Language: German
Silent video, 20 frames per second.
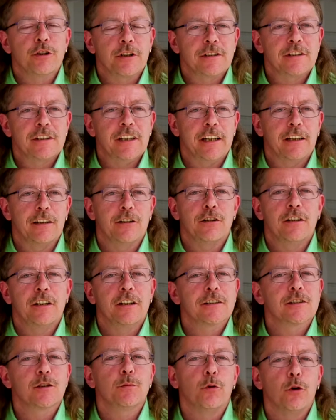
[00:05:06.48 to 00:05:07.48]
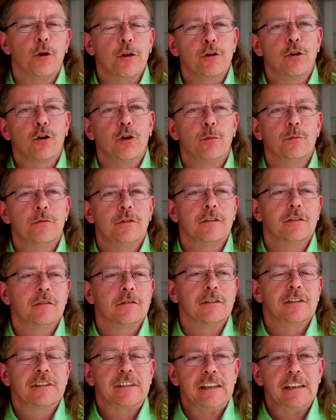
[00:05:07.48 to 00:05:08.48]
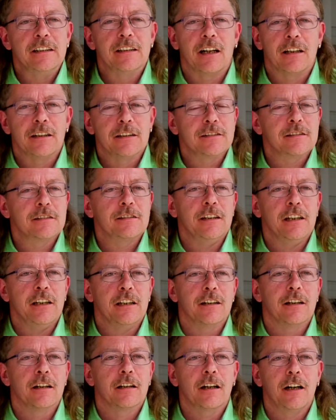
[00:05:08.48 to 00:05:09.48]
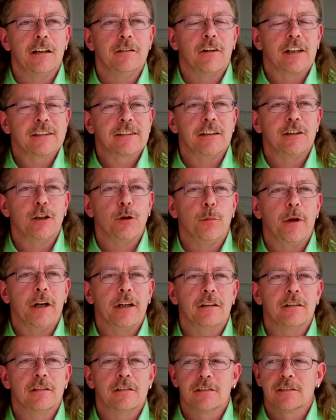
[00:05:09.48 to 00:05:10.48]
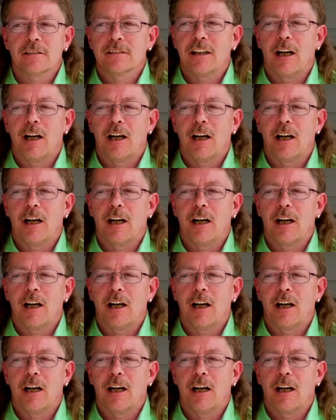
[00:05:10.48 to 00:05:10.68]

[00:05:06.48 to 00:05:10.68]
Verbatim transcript: jetzt täglich hier ins Gebäude kommen und sieht, alles ist leer, kein Wasser in den Becken, es ist